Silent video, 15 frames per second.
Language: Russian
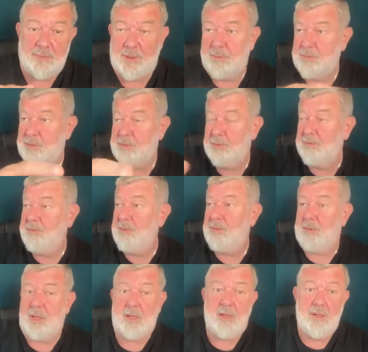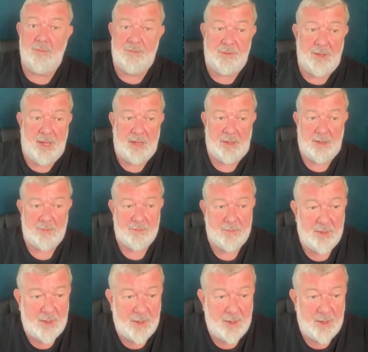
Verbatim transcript: потому что, ну, видят одни флаги,